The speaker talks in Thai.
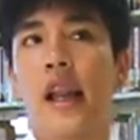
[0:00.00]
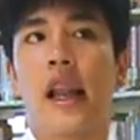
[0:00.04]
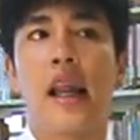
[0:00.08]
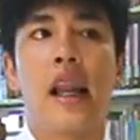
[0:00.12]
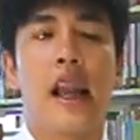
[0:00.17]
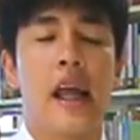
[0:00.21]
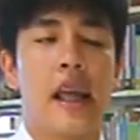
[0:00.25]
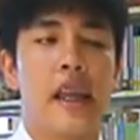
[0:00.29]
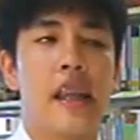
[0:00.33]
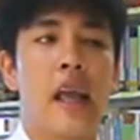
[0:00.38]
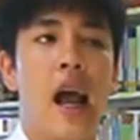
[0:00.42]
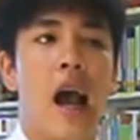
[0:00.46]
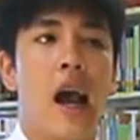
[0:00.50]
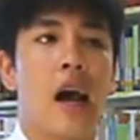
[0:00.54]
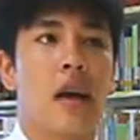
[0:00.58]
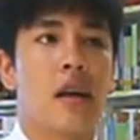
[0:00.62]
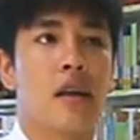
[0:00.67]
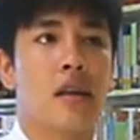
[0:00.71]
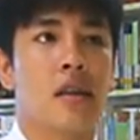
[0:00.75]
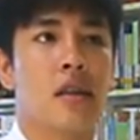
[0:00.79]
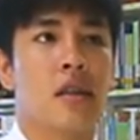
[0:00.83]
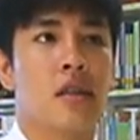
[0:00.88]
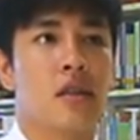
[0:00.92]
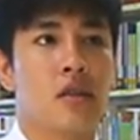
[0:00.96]
ไรหลายอย่าง
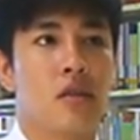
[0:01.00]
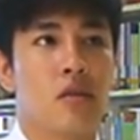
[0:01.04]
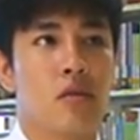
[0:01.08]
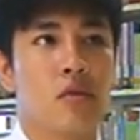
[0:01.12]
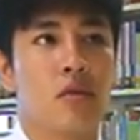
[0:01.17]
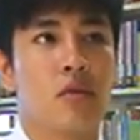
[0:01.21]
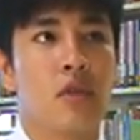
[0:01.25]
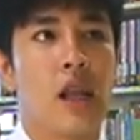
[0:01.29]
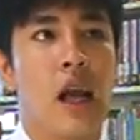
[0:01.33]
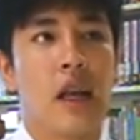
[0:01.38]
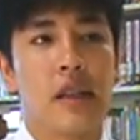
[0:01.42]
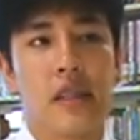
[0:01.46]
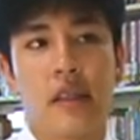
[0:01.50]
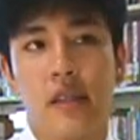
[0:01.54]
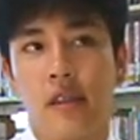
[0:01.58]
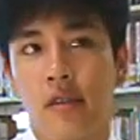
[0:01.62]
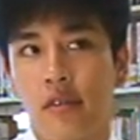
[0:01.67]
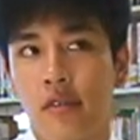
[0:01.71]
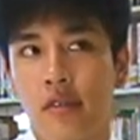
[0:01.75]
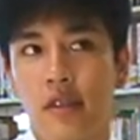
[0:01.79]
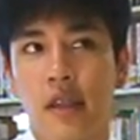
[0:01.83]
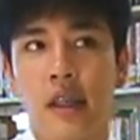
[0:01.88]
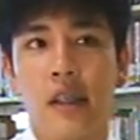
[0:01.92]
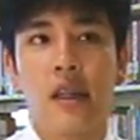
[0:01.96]
ทุกอย่างที่ต้อง
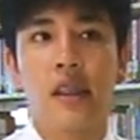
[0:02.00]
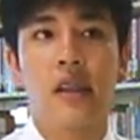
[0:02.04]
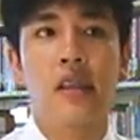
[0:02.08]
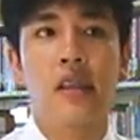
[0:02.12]
ซื้อ